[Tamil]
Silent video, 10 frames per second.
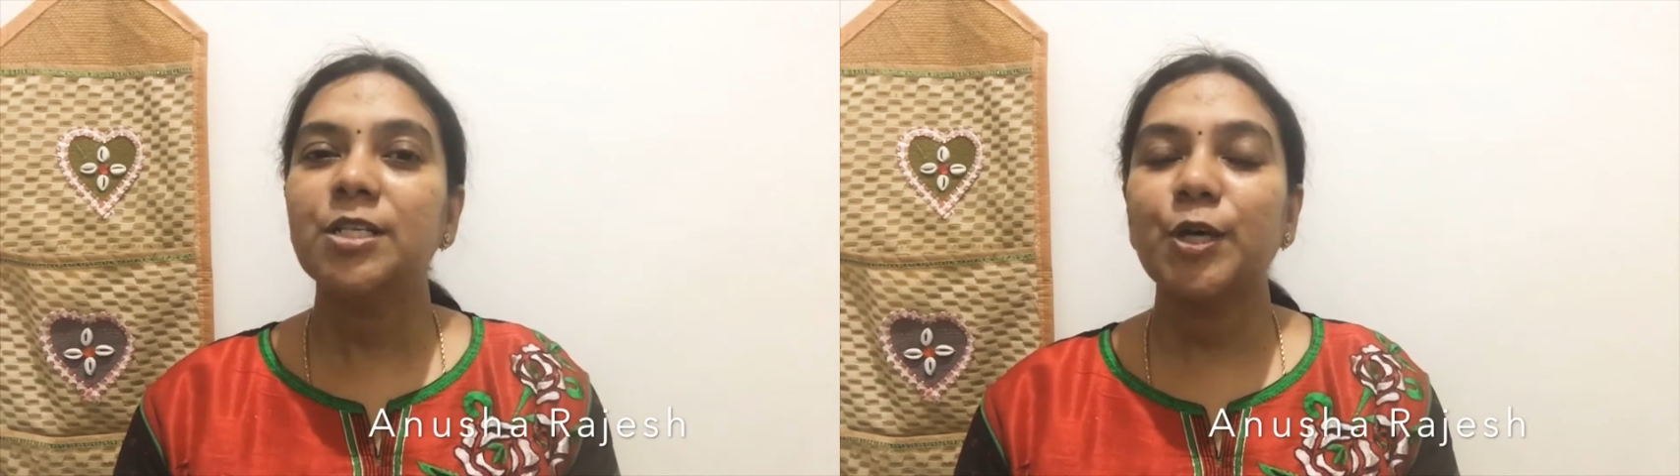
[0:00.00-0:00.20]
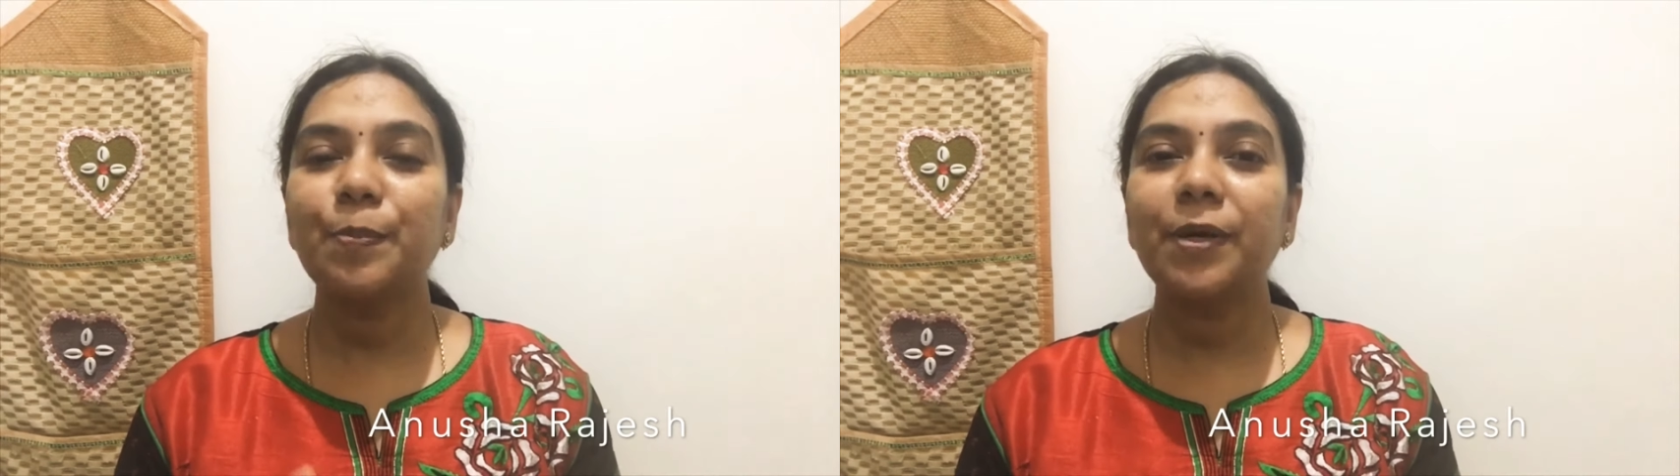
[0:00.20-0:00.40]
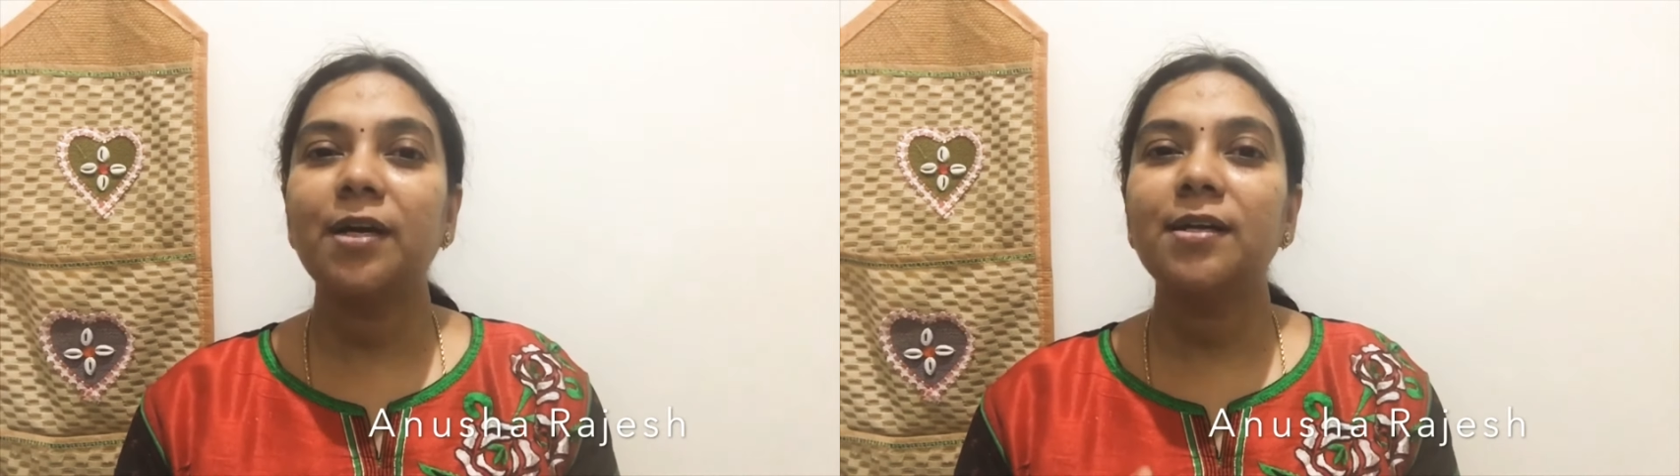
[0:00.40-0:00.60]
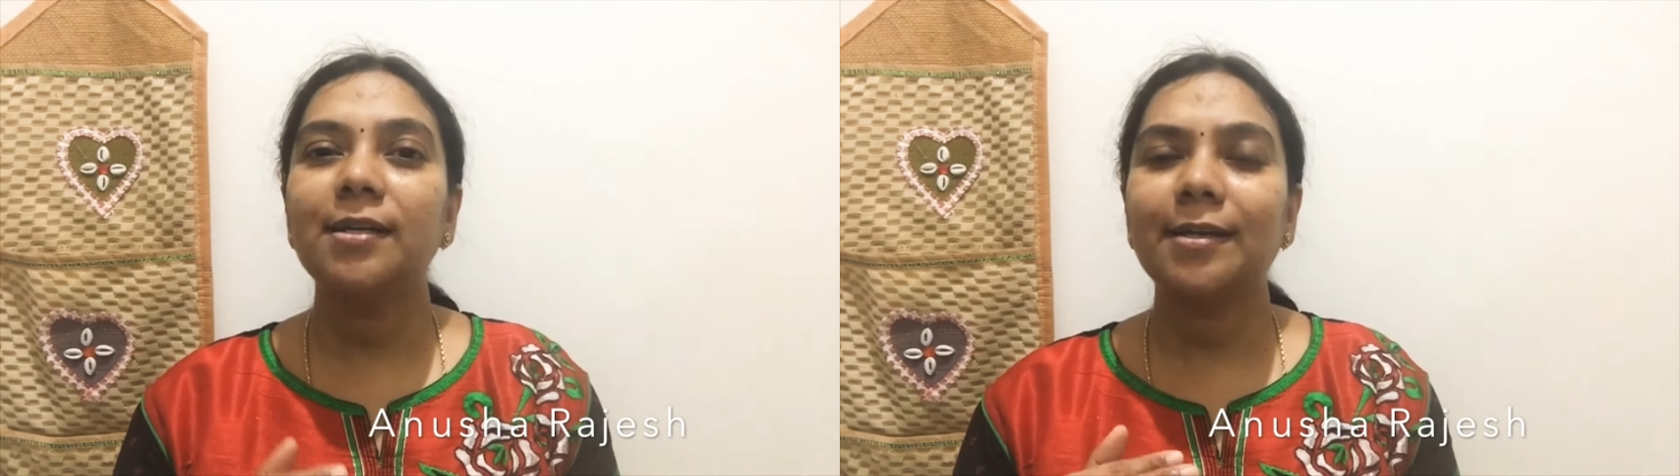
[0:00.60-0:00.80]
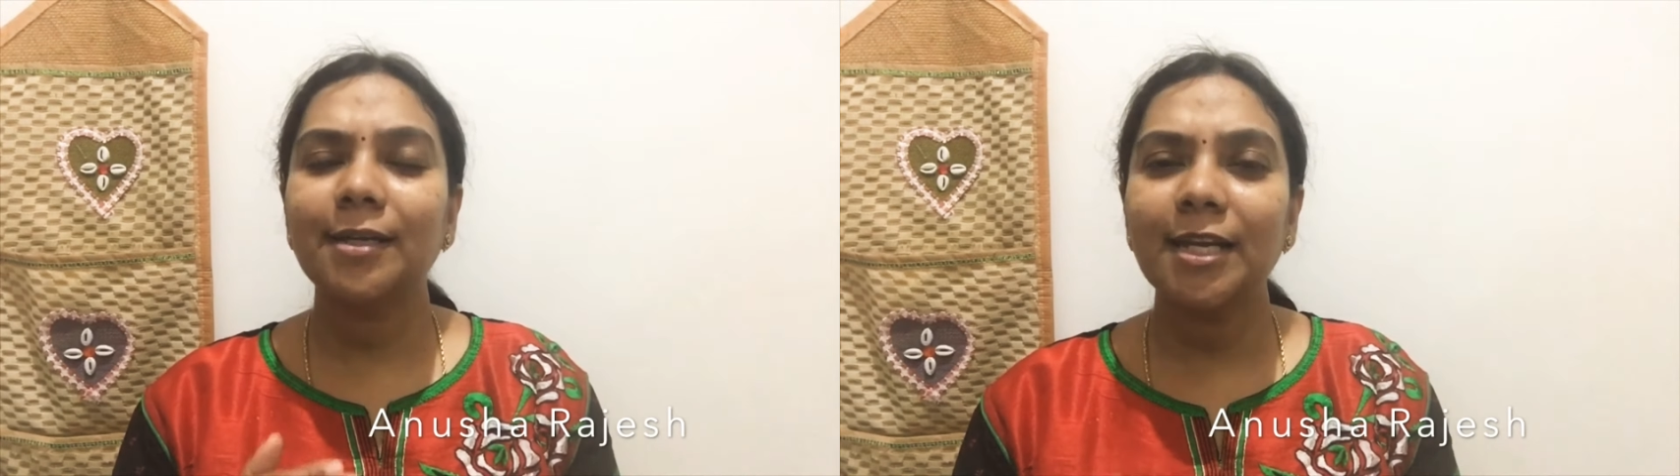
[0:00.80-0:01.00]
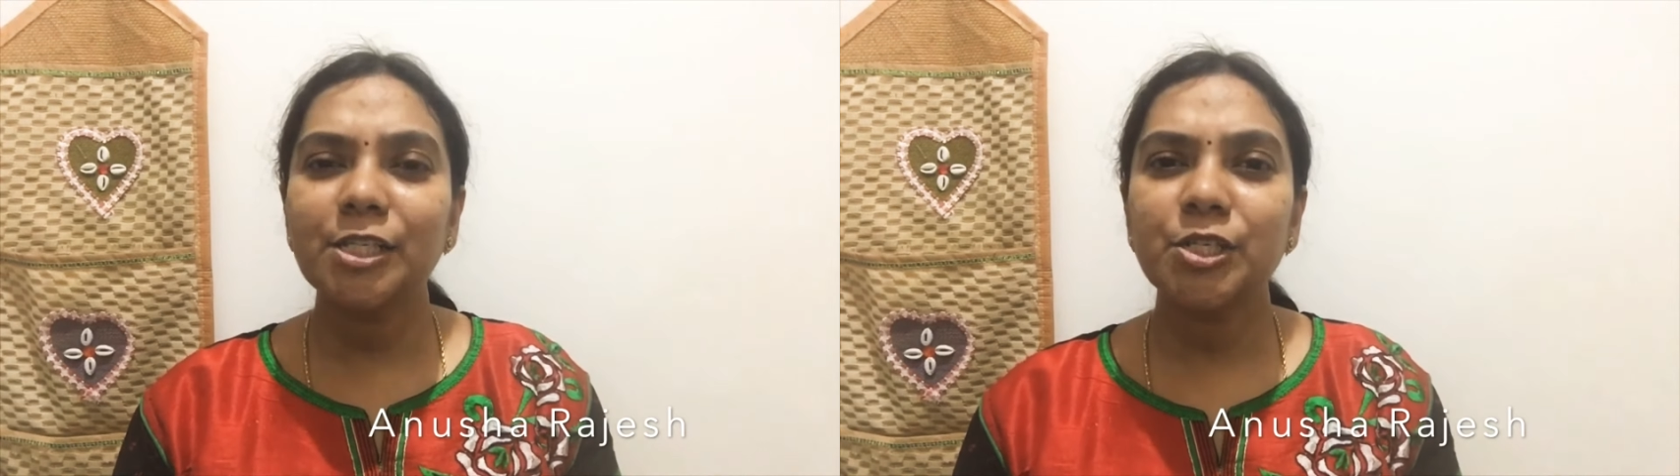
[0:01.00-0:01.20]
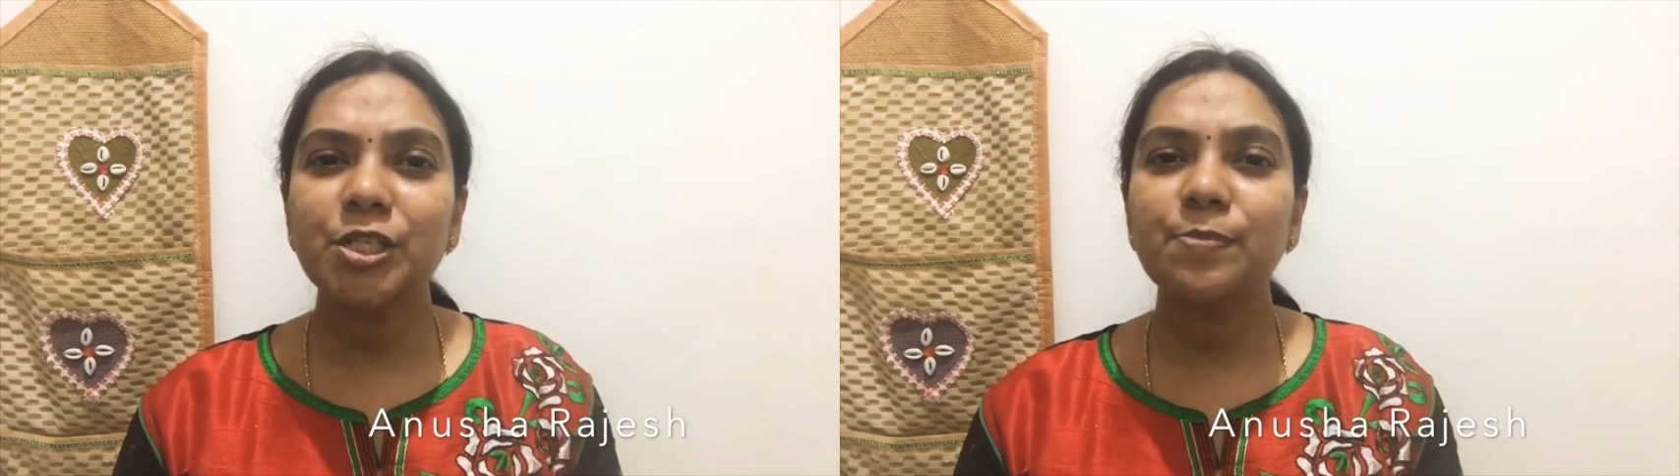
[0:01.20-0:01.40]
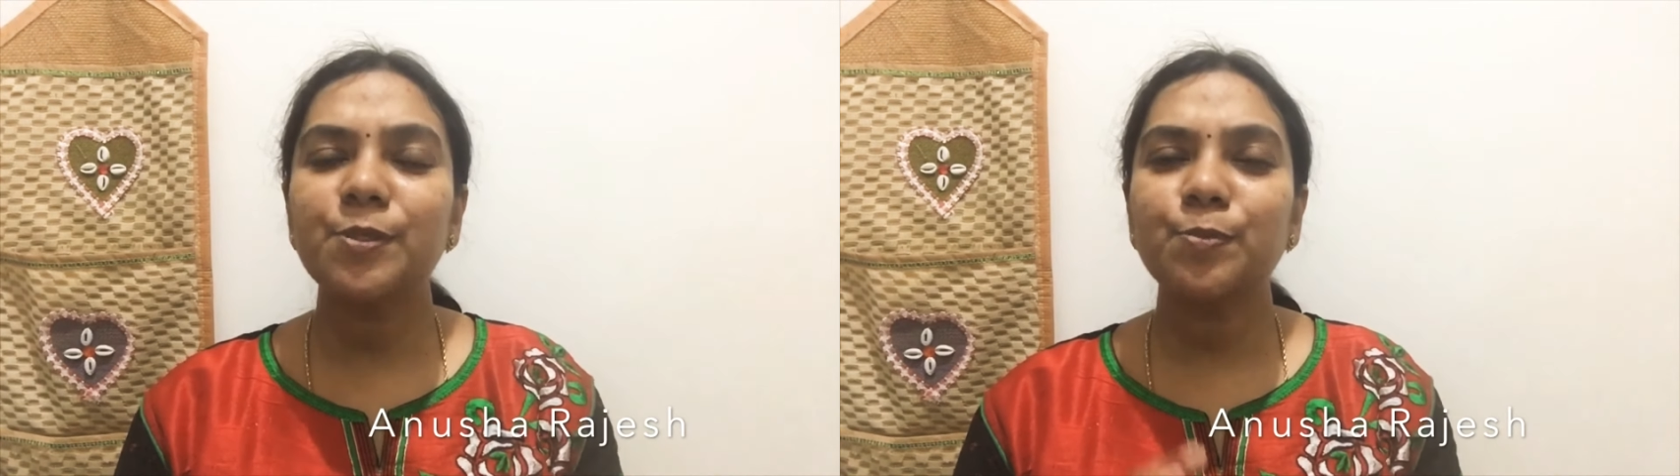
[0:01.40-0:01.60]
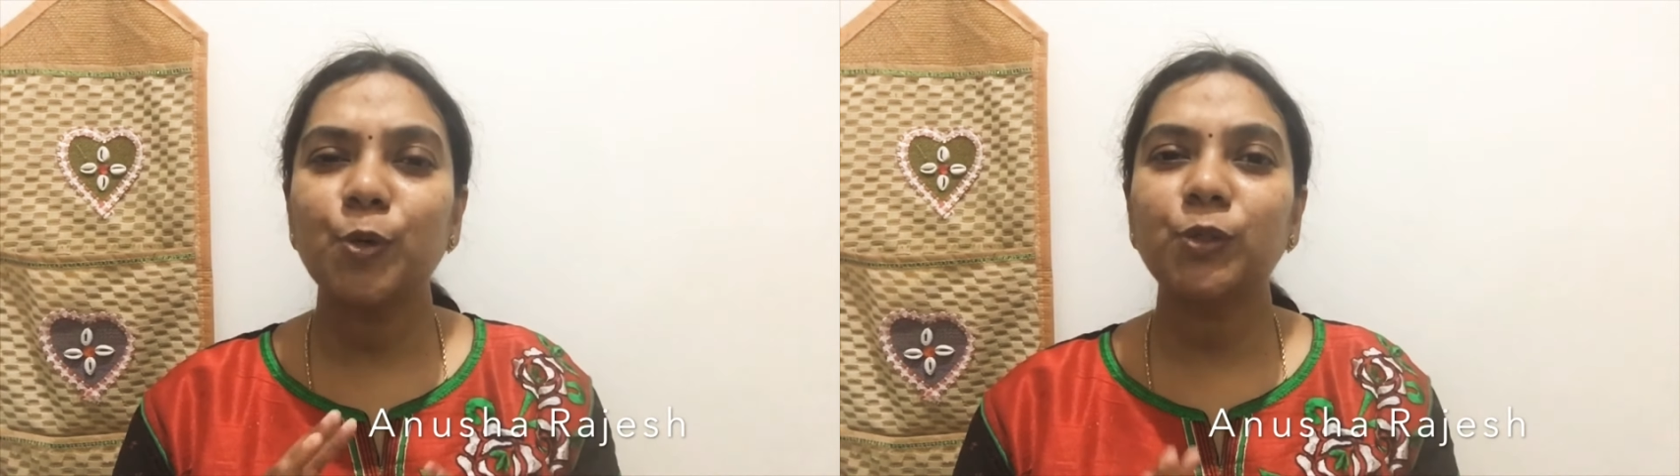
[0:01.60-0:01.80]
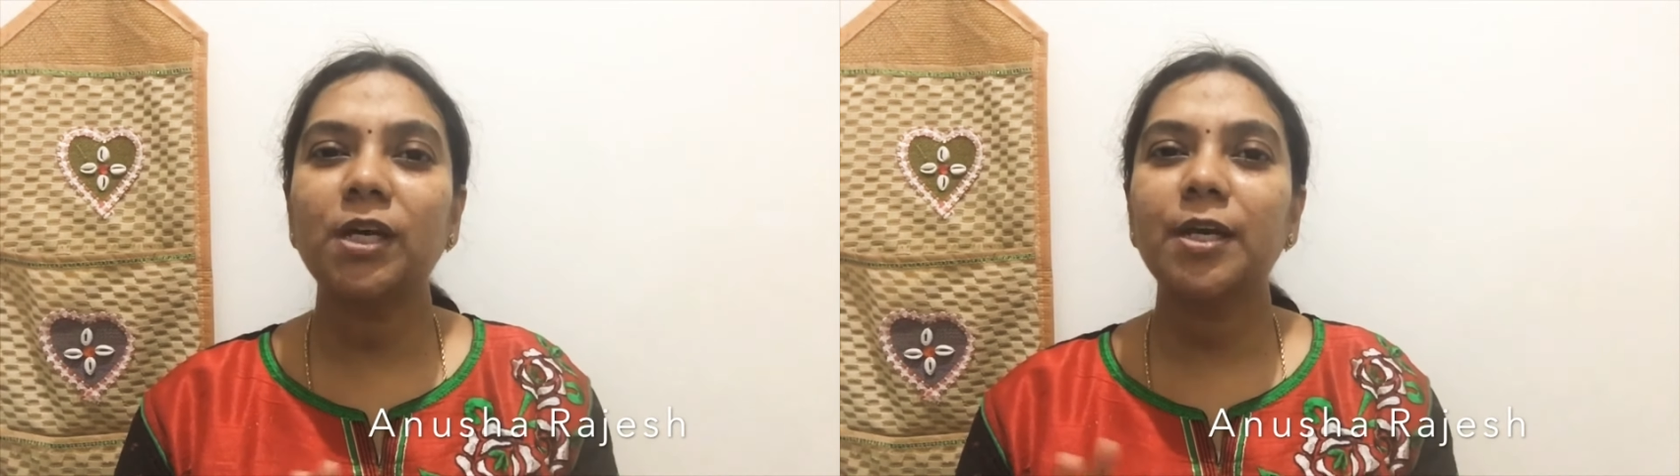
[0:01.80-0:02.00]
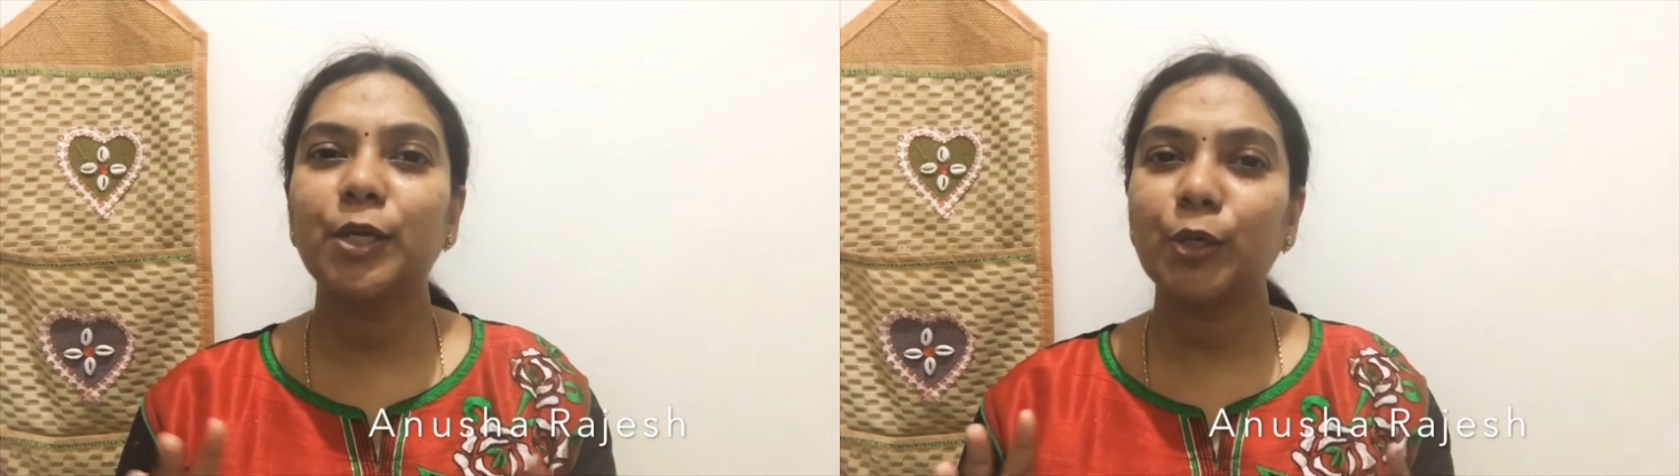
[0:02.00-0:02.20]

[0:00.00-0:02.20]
ஸோ அப்போ ரிலேஷன்ஷிப் ஸ்மூத்தாக